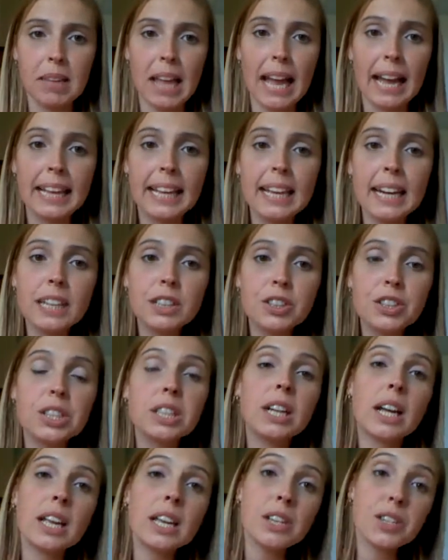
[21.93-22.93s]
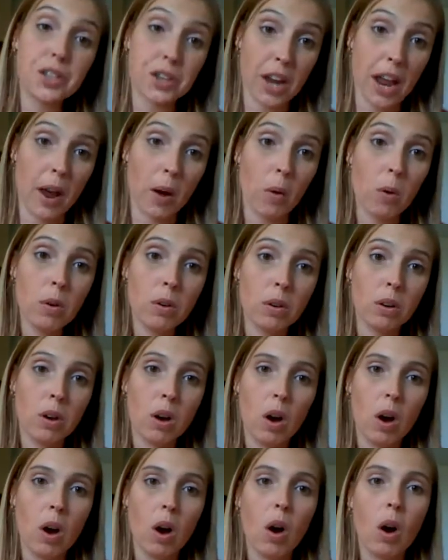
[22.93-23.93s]
a queratina em gel
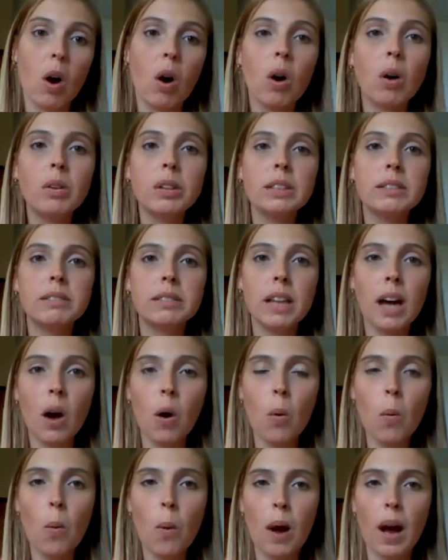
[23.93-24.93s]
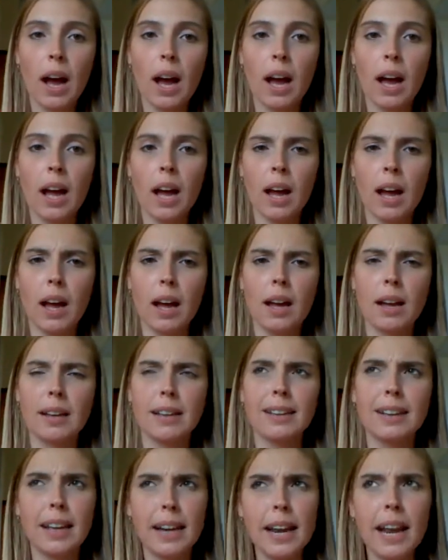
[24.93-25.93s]
ou então a
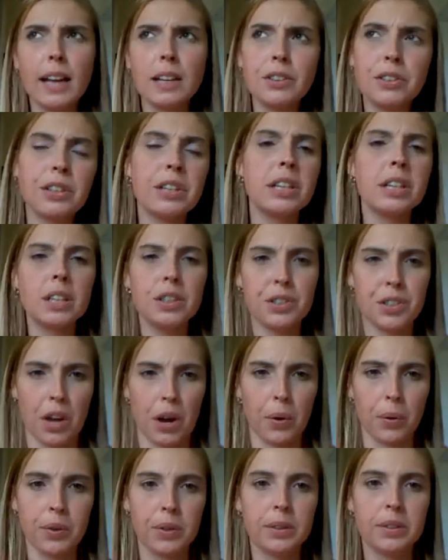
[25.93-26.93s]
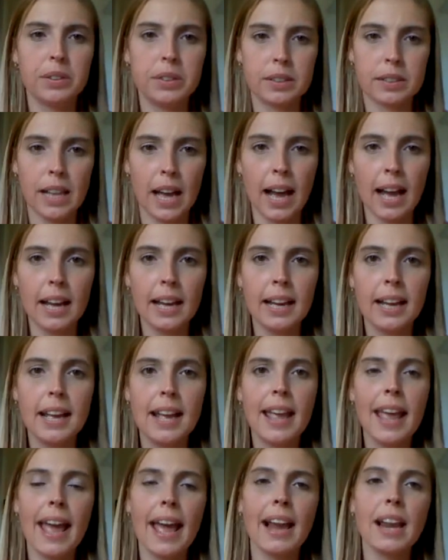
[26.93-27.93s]
creatina em gel, tá?
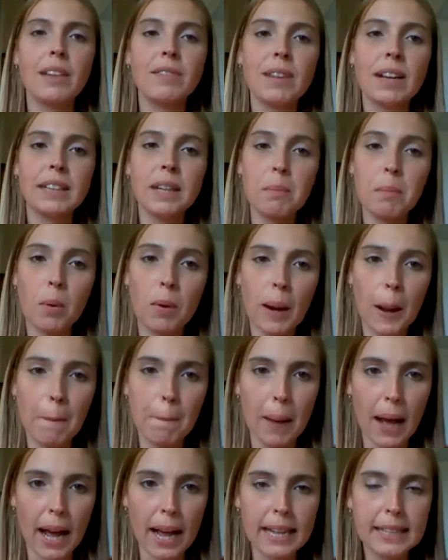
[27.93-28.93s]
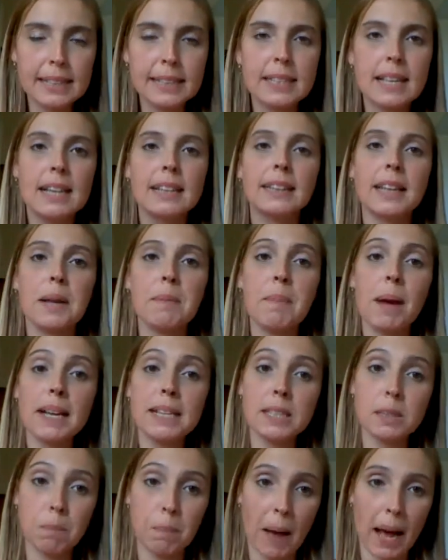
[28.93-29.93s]
Ela vai demorar mais, tem
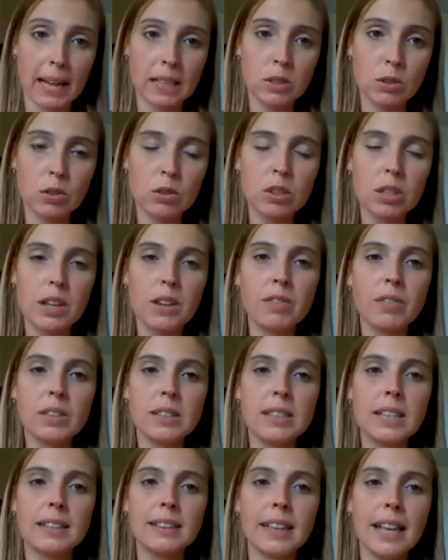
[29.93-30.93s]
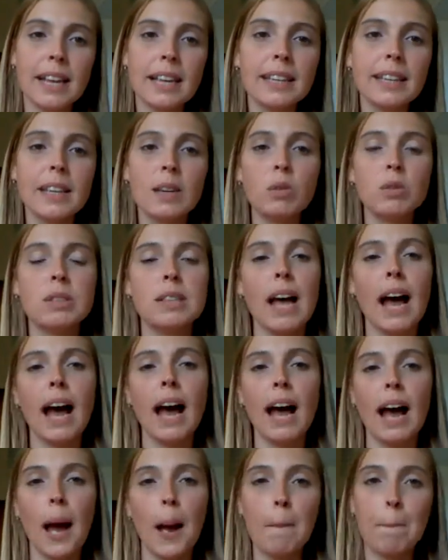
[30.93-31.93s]
mais passos e você tem que
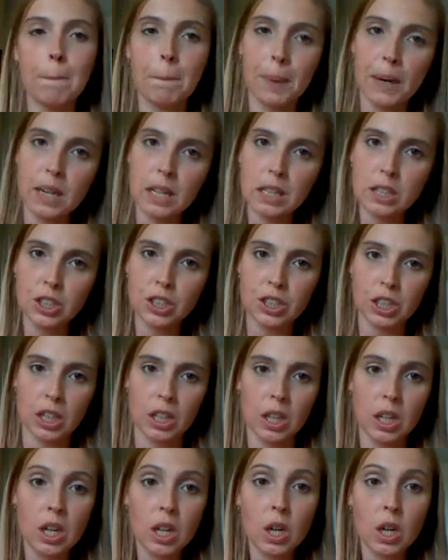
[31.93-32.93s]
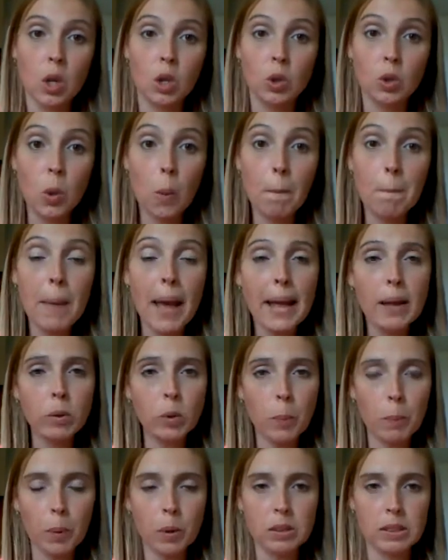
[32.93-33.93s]
usar a prancha no meio
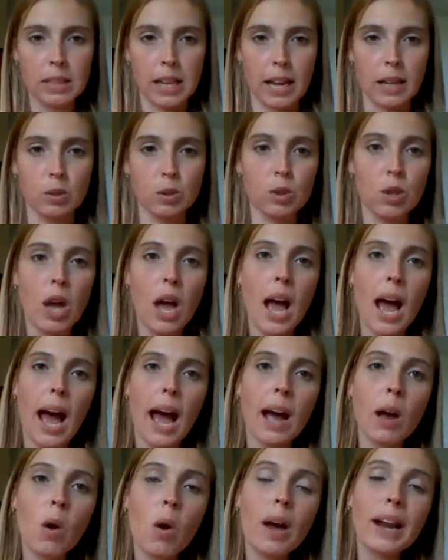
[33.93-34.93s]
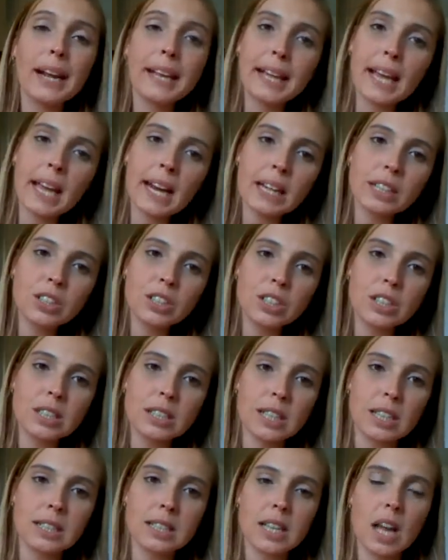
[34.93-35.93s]
do processo. Agora, a
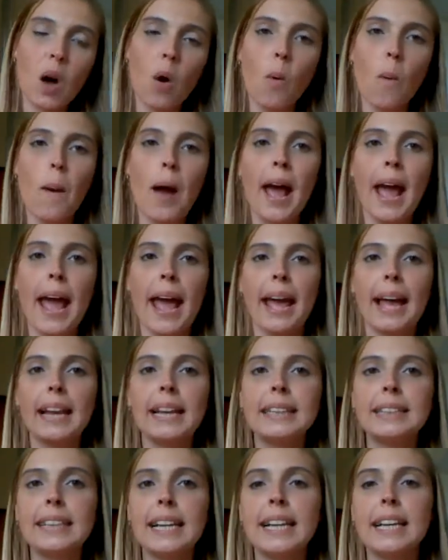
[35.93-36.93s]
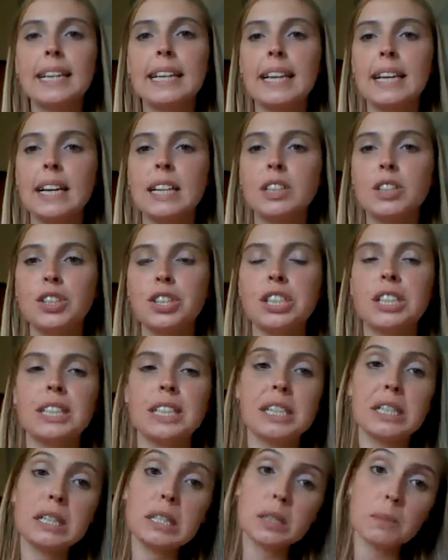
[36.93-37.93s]
queratinização, ela tem a queratina
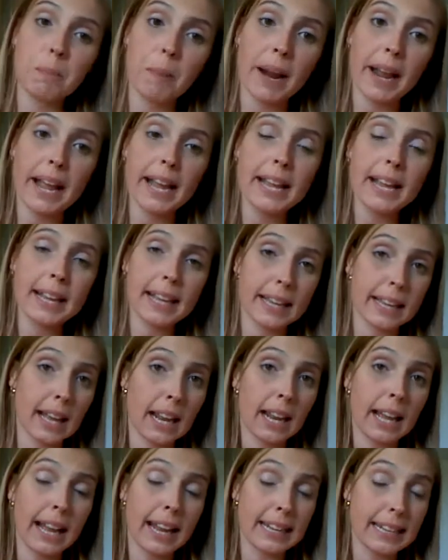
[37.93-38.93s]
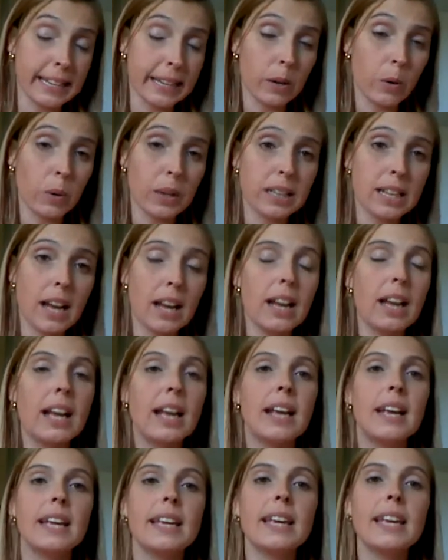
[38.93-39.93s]
em spray, que ela é líquida
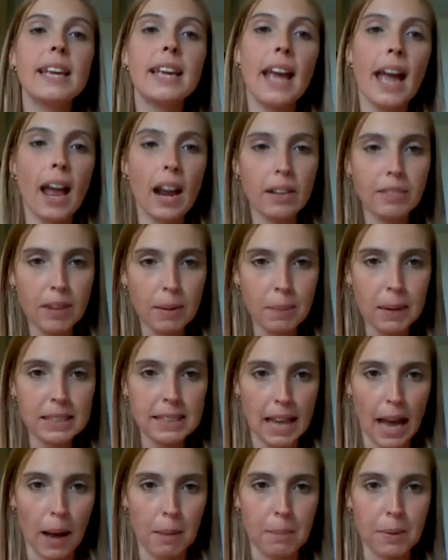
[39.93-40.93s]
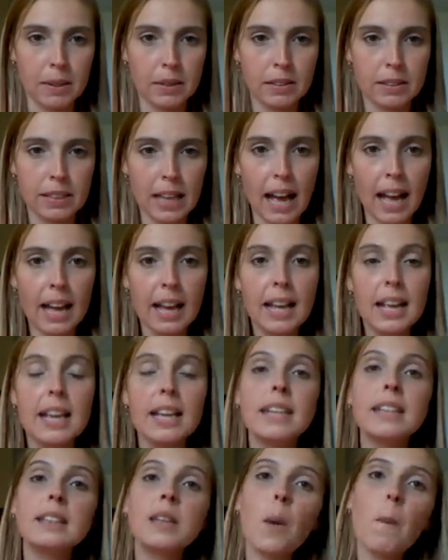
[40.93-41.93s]
e ela vai mais rápido, tá?
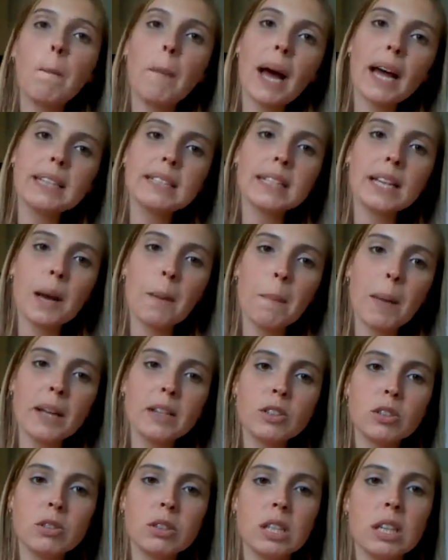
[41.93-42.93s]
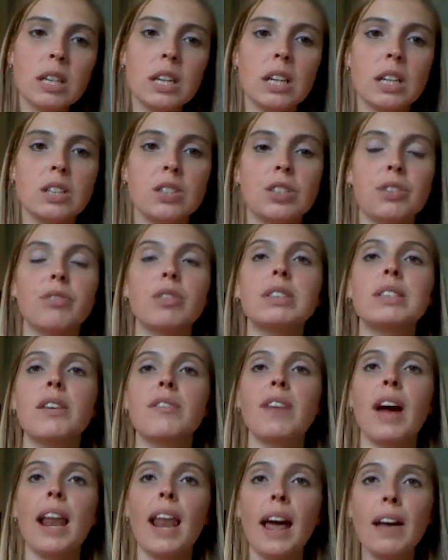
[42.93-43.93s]
Então, basicamente é o seguinte, você
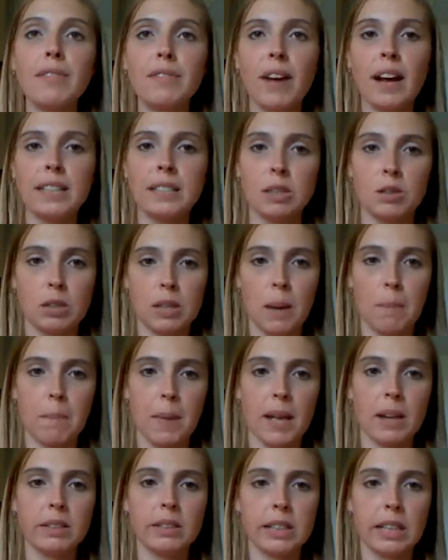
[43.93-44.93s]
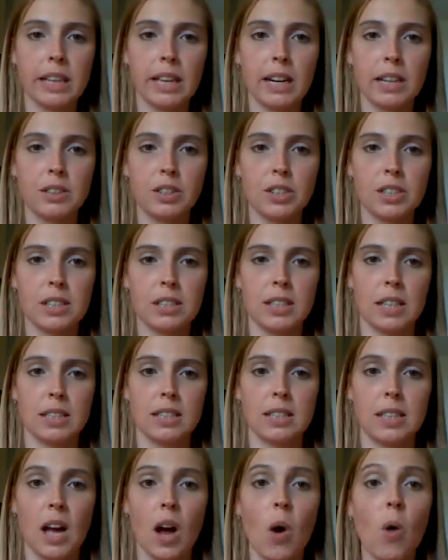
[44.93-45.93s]
vai lavar seus cabelos na
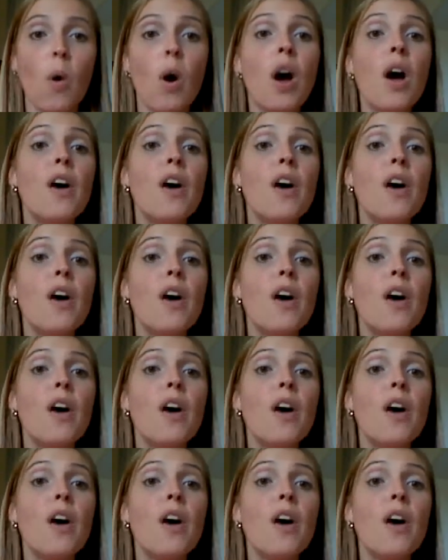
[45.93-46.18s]
queratinização,